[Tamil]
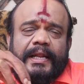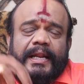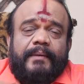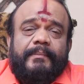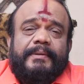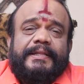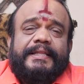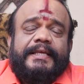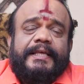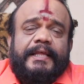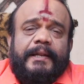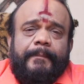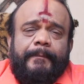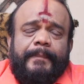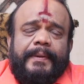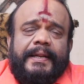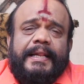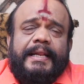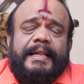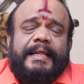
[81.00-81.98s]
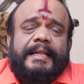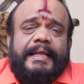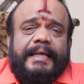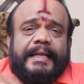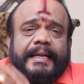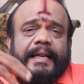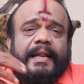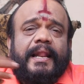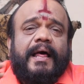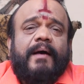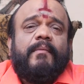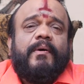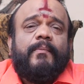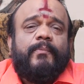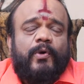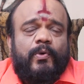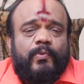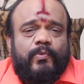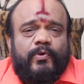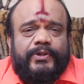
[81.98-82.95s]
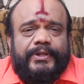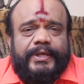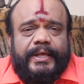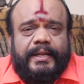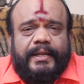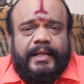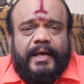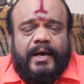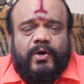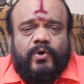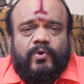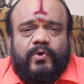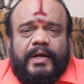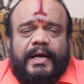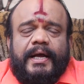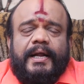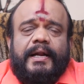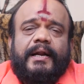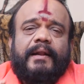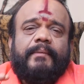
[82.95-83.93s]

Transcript: நம்ம அந்த இருப்பு நிலையில் இல்லாமல் போகும்போது என்ன ஆகும்னா